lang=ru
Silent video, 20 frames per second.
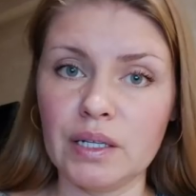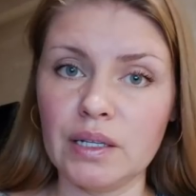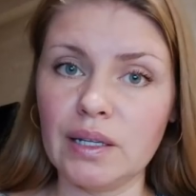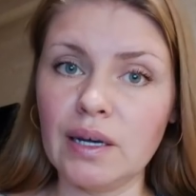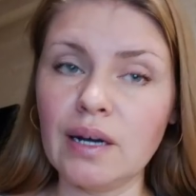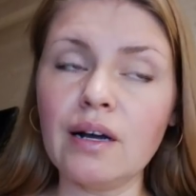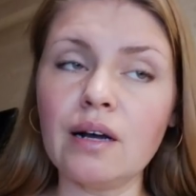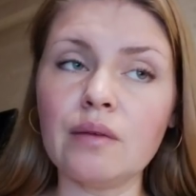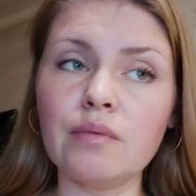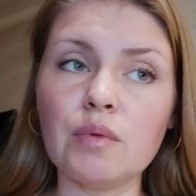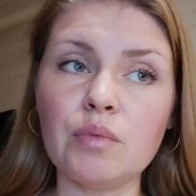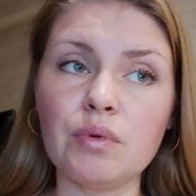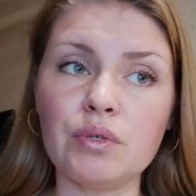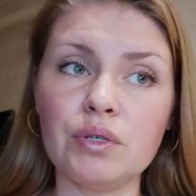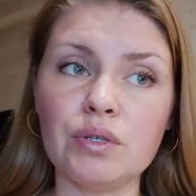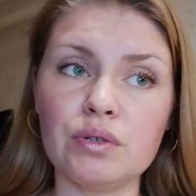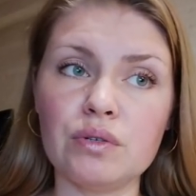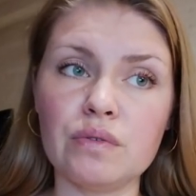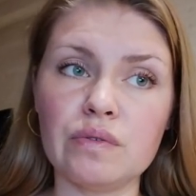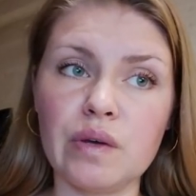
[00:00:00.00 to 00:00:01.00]
так как мы
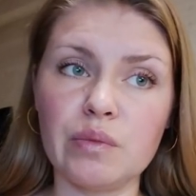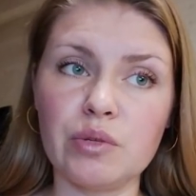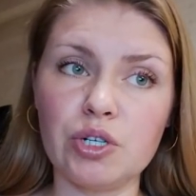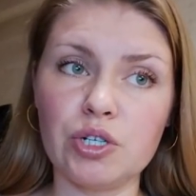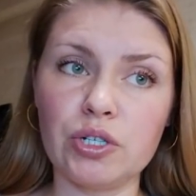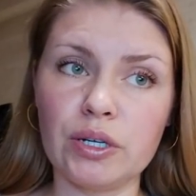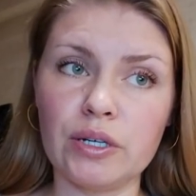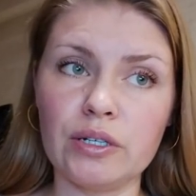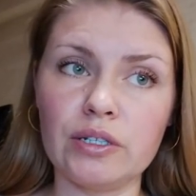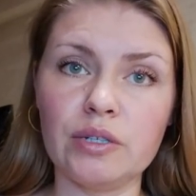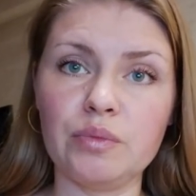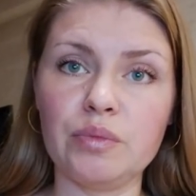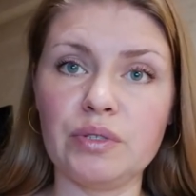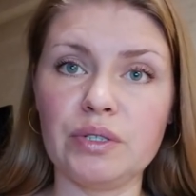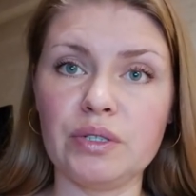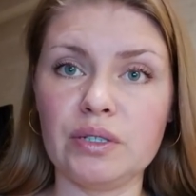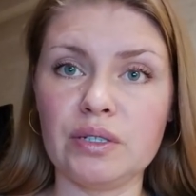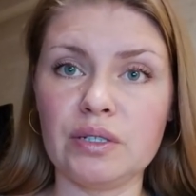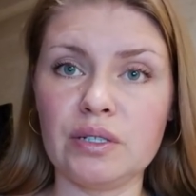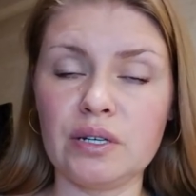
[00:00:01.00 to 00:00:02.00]
пурину с вами считали до
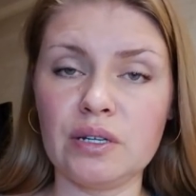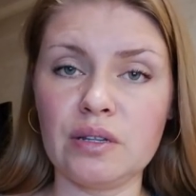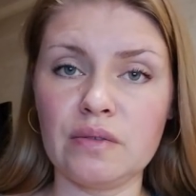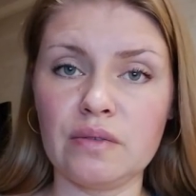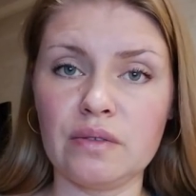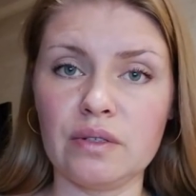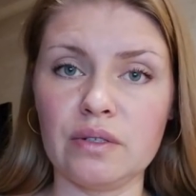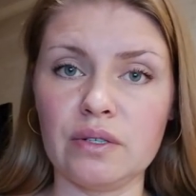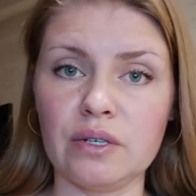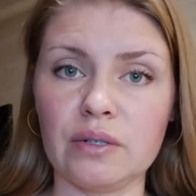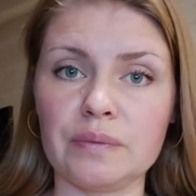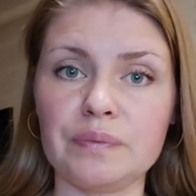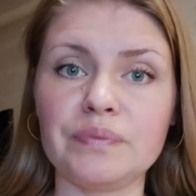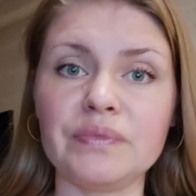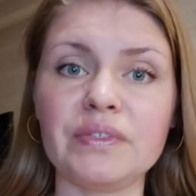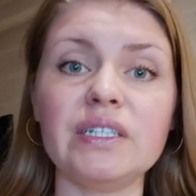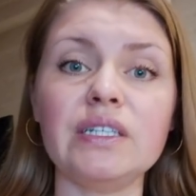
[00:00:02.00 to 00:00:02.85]
50 дня,